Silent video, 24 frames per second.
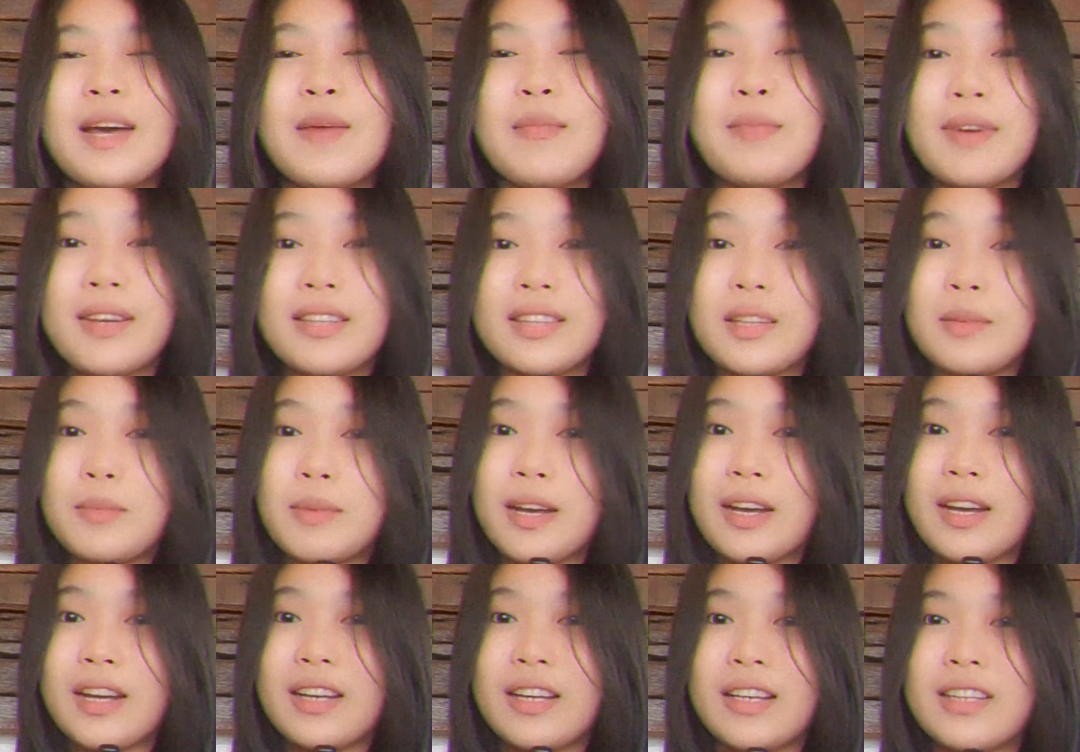dapat, di
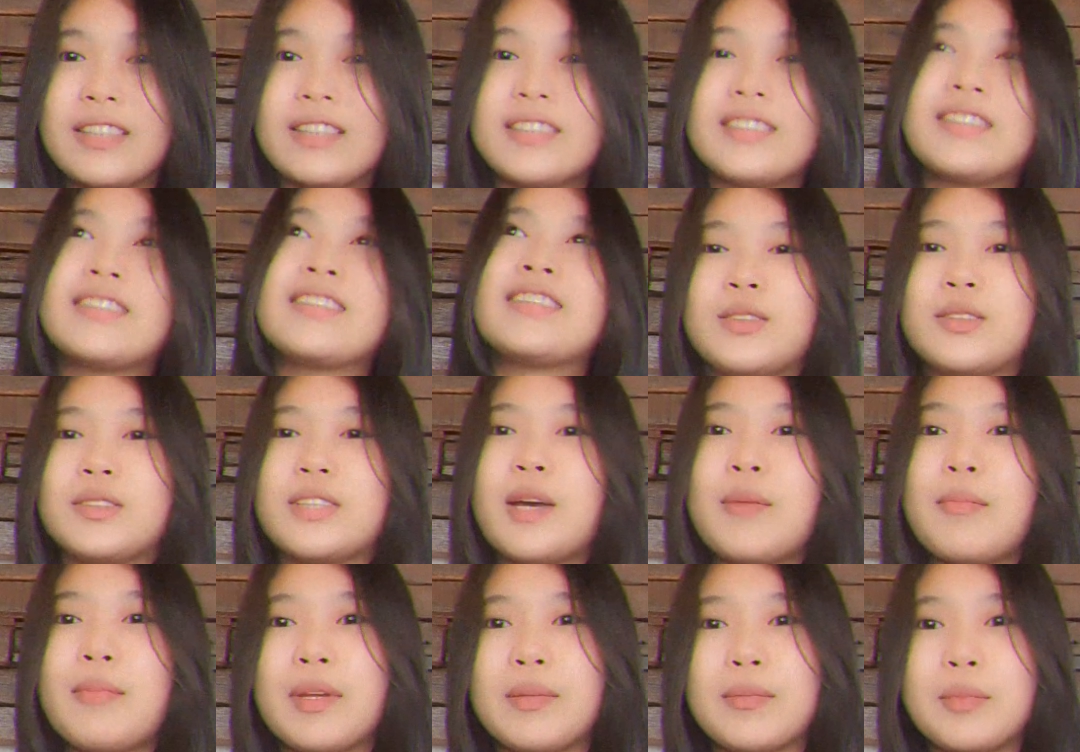ba? So,
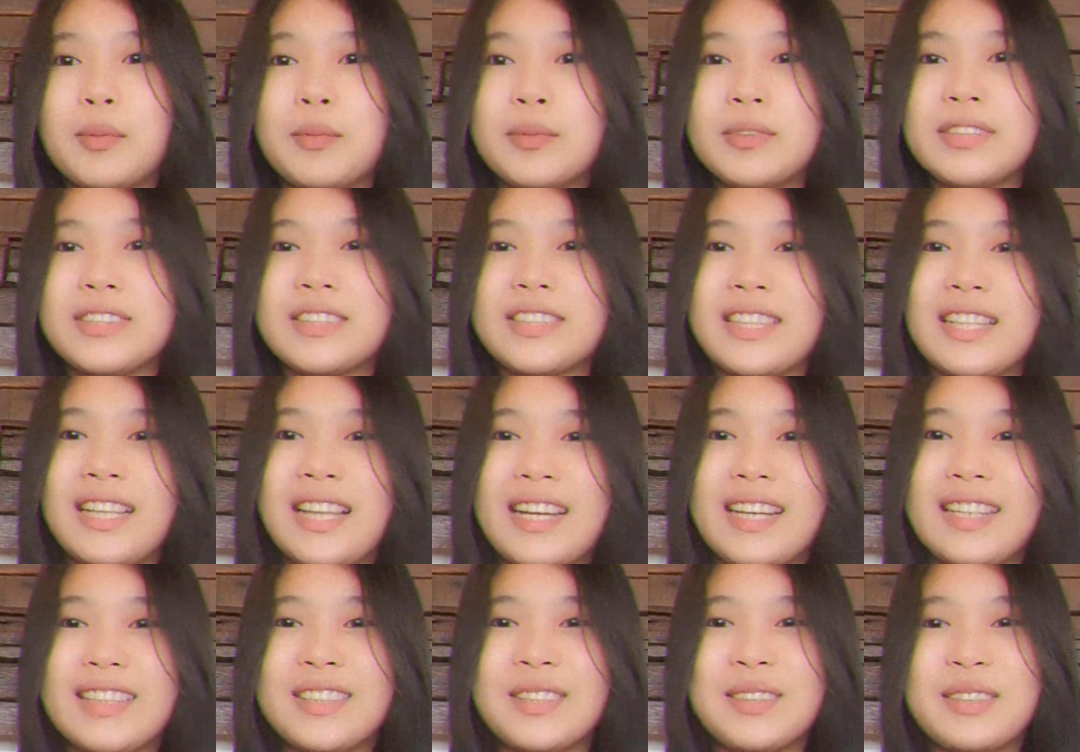dapat pumunta
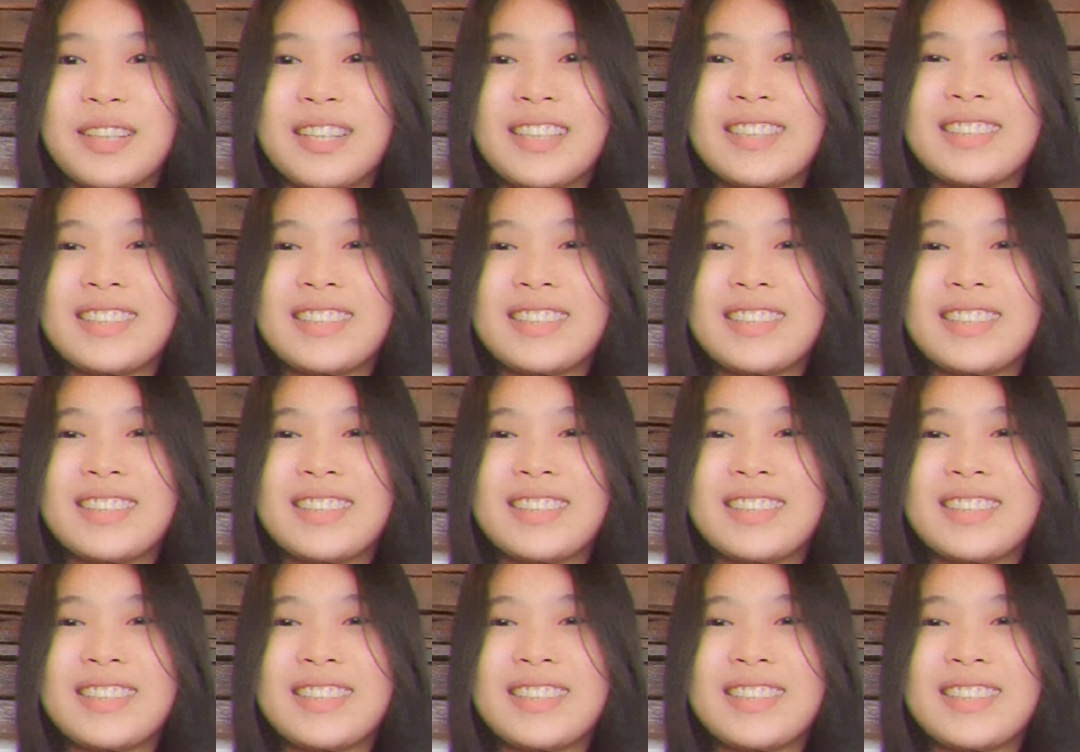sila, di ba?